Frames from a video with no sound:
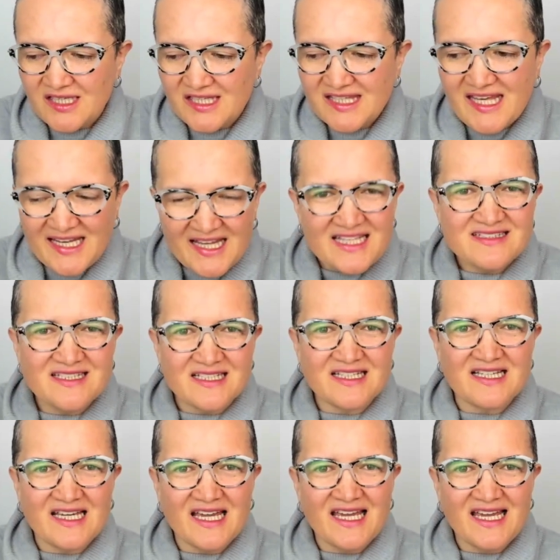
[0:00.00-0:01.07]
quiere decir
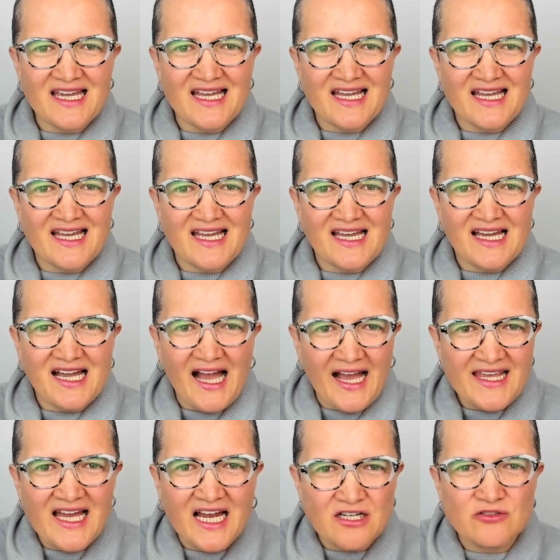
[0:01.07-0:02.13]
que
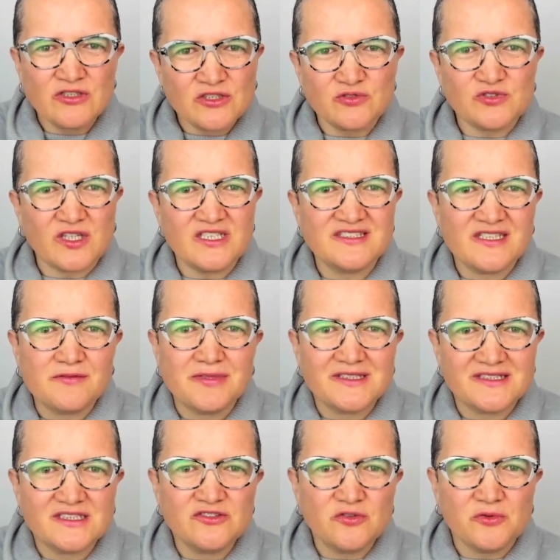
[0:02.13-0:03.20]
hay algo que tú te diste
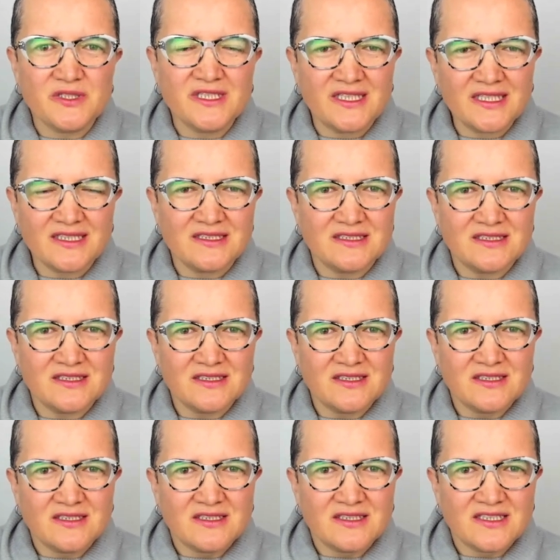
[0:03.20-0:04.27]
cuenta en tu vida
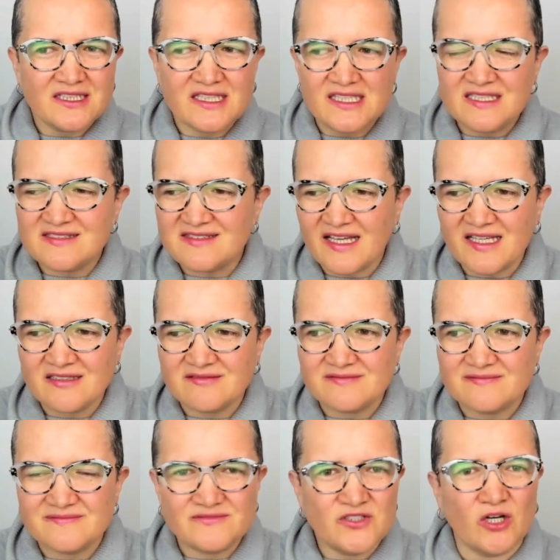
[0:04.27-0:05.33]
y dijiste,
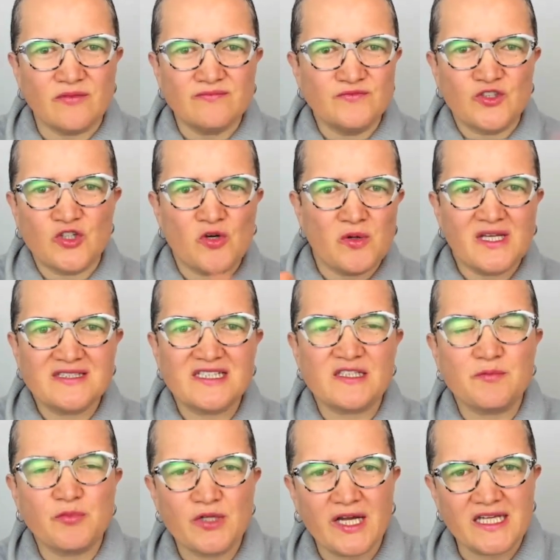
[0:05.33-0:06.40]
no, yo no voy a seguir
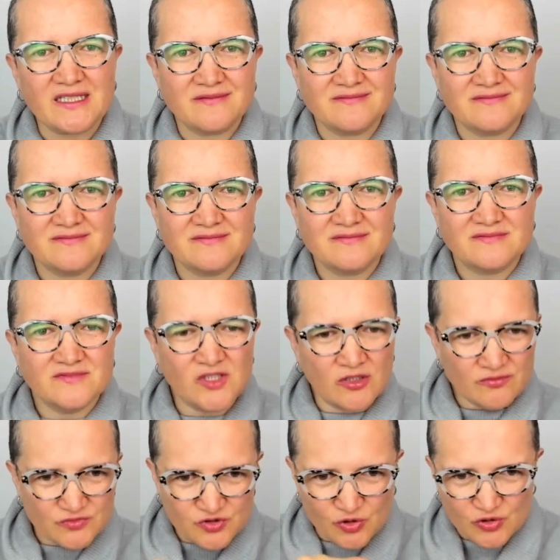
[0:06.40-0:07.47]
por ahí. No,
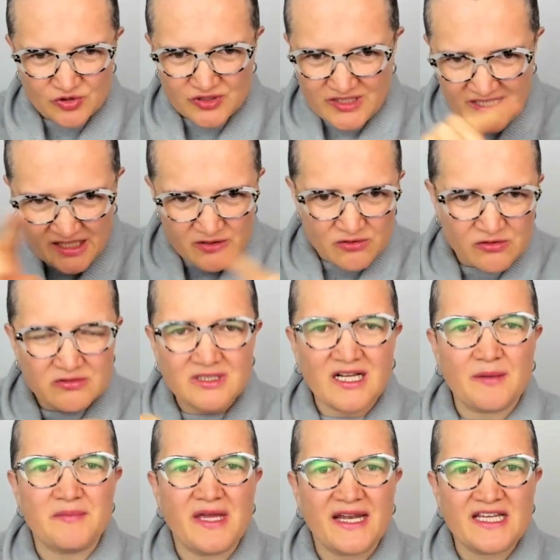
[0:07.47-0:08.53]
yo quiero
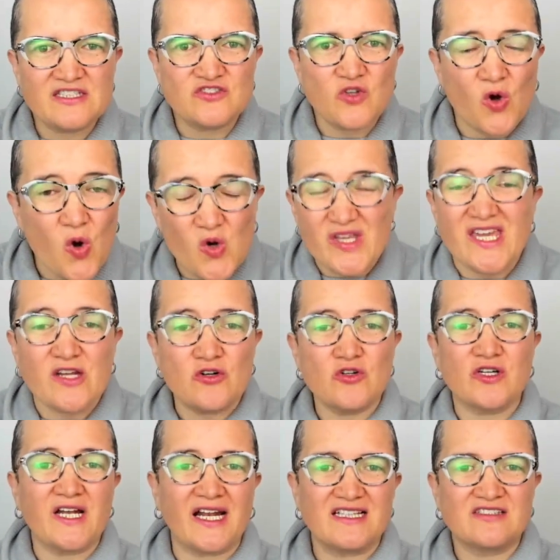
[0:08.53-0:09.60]
cambiar esto o quiero
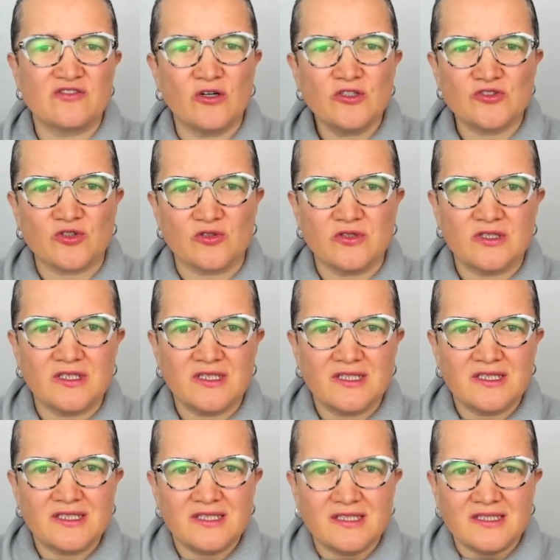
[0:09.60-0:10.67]
lograr esto otro
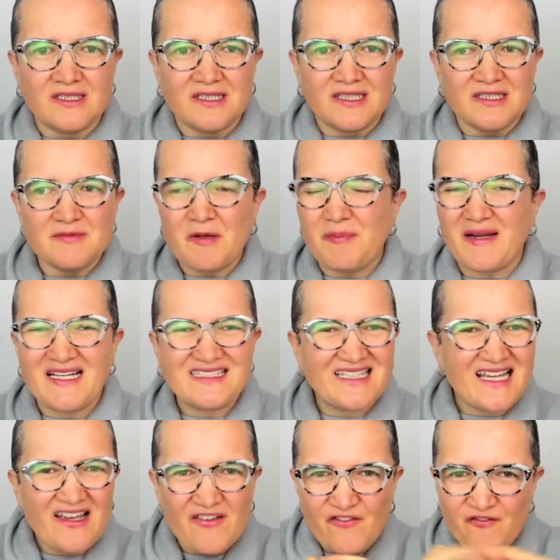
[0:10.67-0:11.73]
me
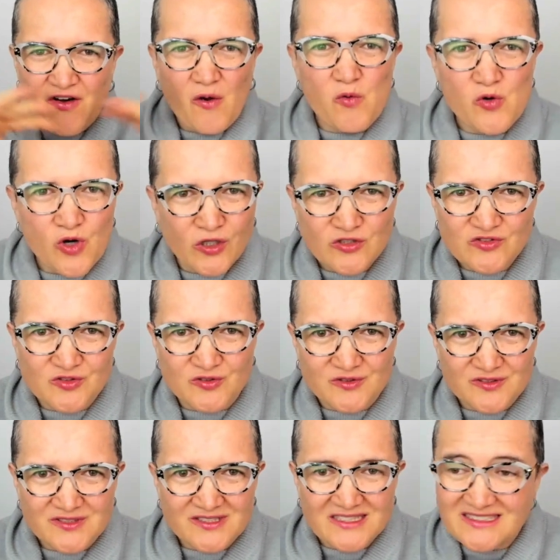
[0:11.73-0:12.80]
parece fabuloso
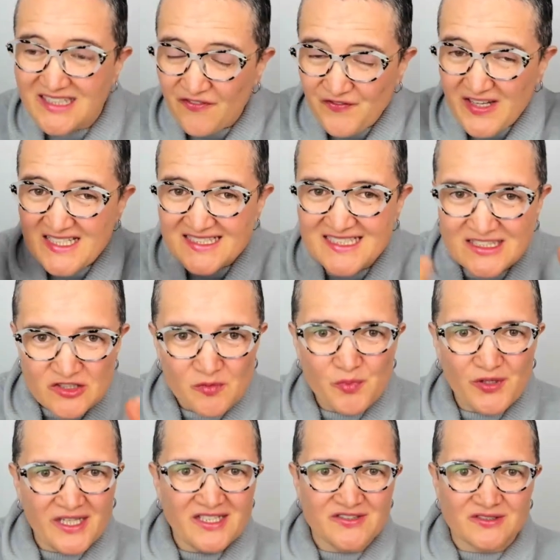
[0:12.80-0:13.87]
y te felicito por
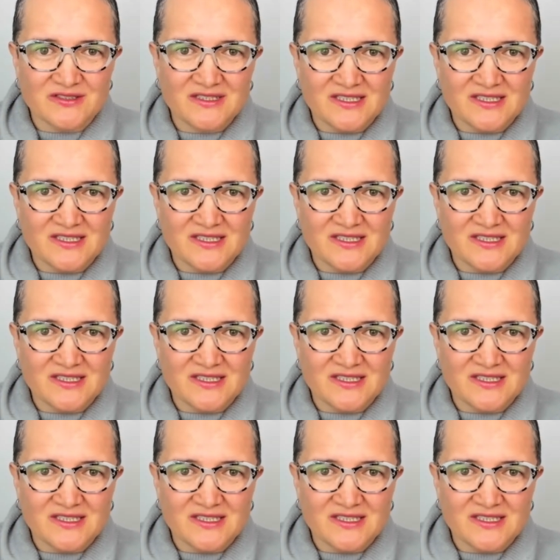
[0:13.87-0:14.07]
ello.